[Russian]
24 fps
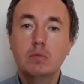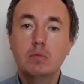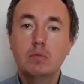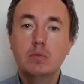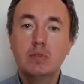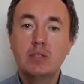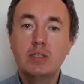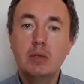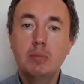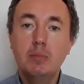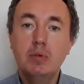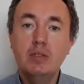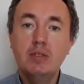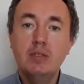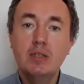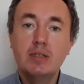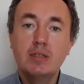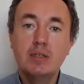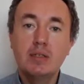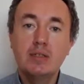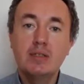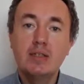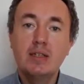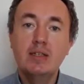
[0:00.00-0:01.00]
События
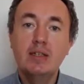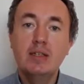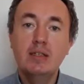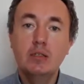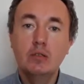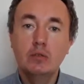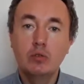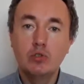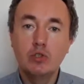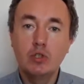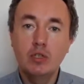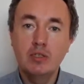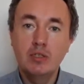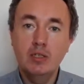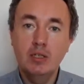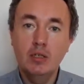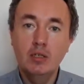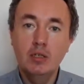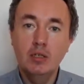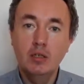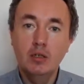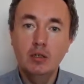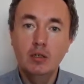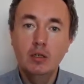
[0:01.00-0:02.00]
с рациональной точки
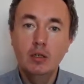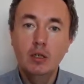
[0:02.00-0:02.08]
зрения.